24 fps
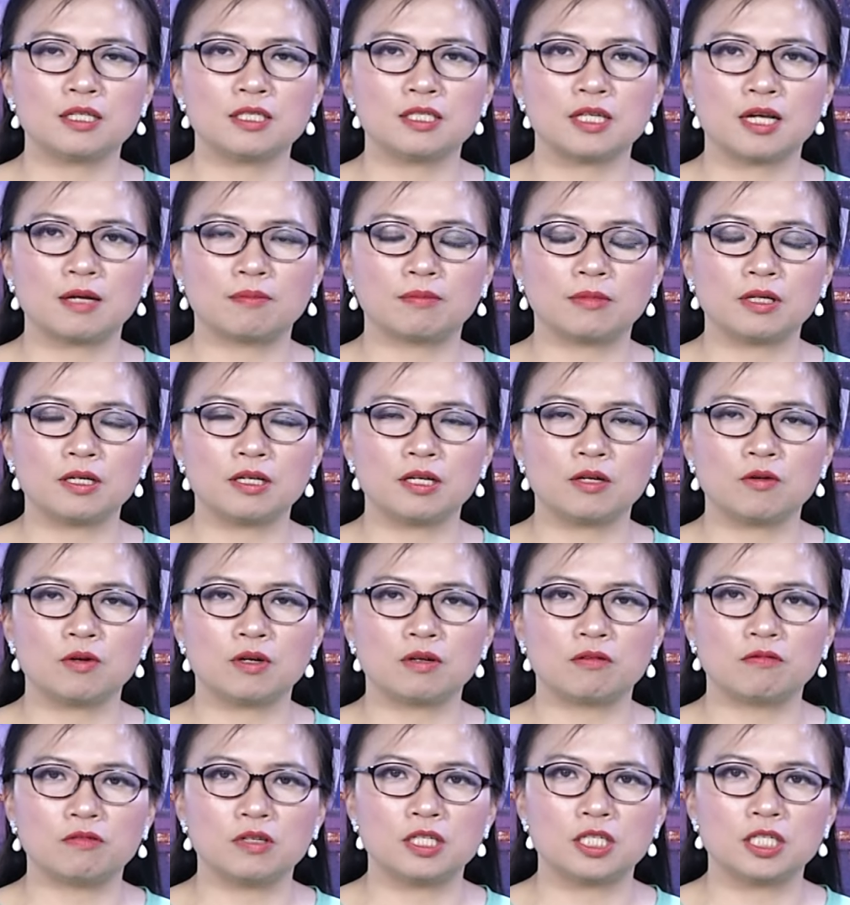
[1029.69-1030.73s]
cắt giảm các cái
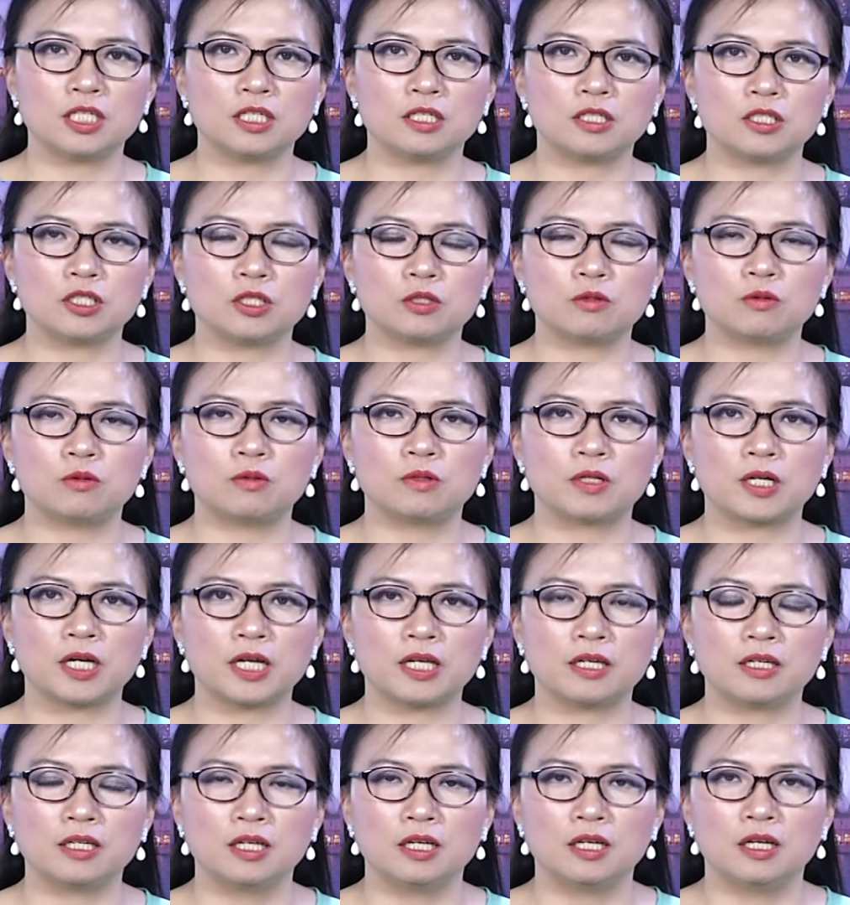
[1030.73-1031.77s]
khoản viện trợ cho
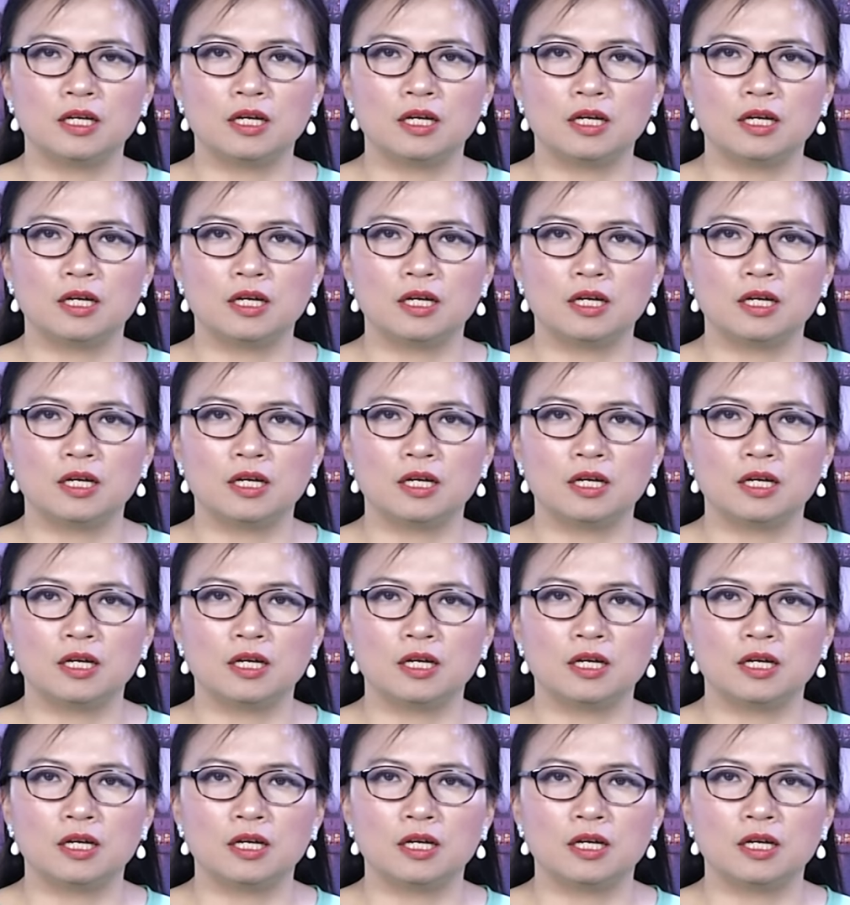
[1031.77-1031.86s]
Ukraine